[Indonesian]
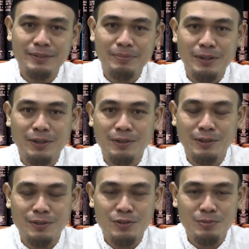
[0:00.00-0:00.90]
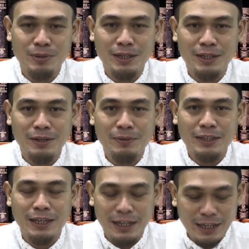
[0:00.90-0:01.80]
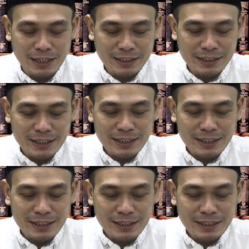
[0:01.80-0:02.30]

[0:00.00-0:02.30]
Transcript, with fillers: kepada Allah Subhanahu wa taala